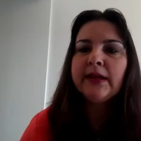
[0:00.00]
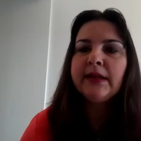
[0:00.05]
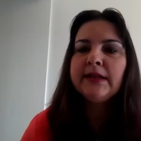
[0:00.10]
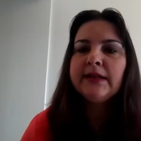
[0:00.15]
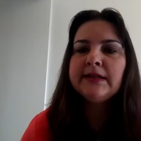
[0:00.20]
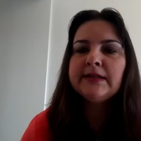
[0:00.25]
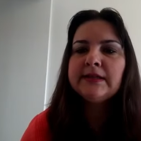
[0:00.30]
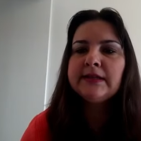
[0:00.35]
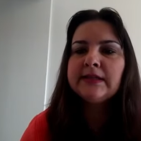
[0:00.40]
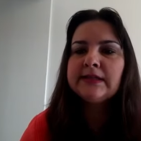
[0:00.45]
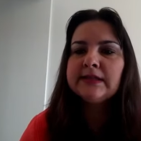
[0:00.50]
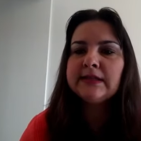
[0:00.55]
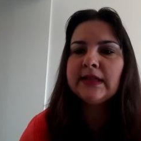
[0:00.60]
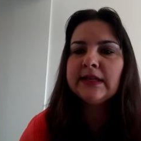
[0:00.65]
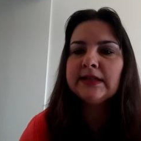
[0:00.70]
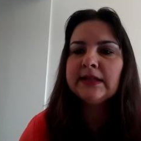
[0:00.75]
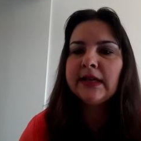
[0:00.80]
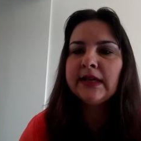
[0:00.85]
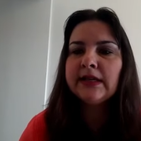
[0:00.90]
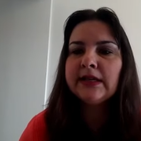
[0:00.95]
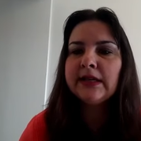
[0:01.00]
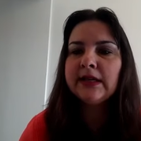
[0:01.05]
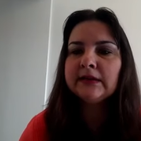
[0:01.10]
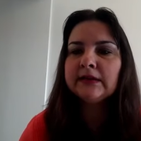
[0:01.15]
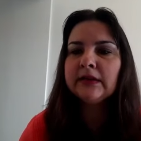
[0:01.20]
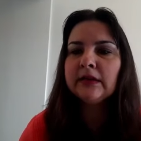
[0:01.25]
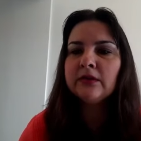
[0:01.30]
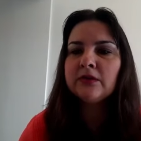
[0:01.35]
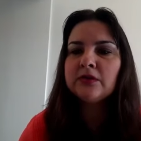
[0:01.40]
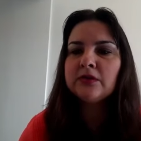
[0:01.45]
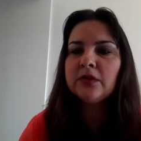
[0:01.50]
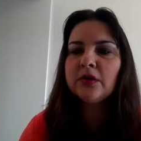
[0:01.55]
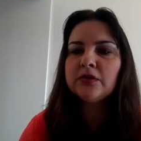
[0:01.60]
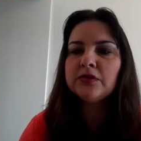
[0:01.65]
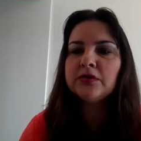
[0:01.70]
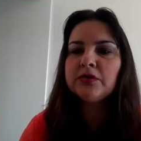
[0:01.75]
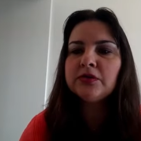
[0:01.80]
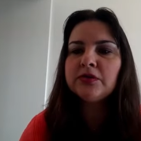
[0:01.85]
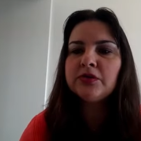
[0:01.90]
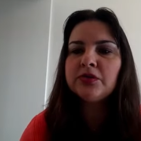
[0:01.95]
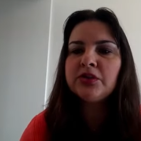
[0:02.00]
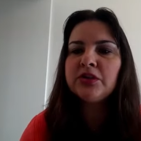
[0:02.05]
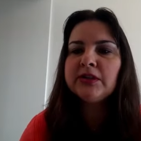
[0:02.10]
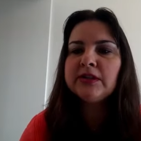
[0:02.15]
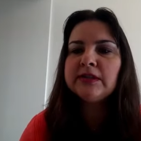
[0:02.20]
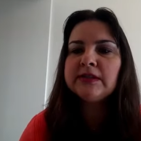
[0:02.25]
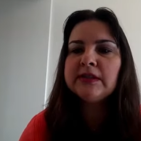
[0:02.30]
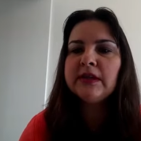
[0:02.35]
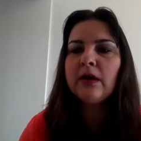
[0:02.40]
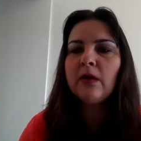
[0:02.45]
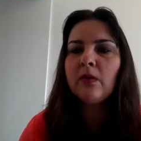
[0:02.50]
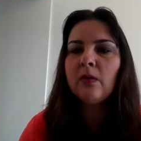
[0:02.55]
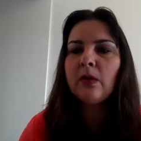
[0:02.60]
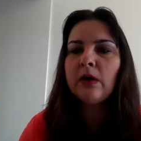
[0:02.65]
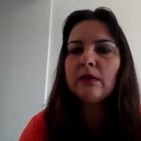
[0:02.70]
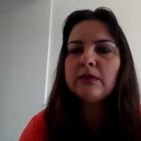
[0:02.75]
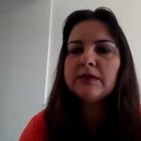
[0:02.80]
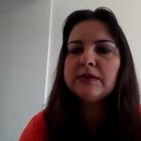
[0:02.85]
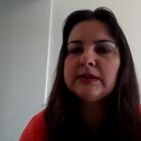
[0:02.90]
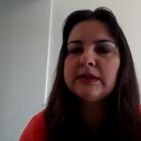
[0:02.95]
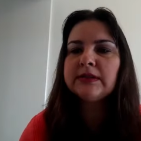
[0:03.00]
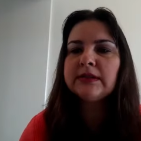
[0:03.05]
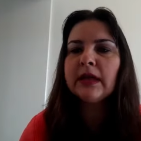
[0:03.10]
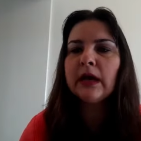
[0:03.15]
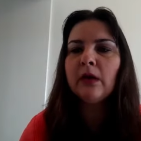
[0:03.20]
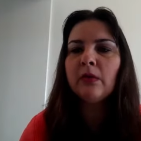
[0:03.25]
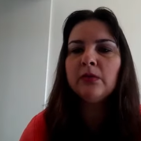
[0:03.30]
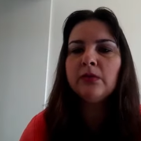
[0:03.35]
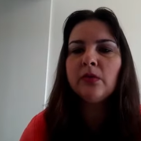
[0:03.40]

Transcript: e que se estenderia até os nossos dias e ao qual se dá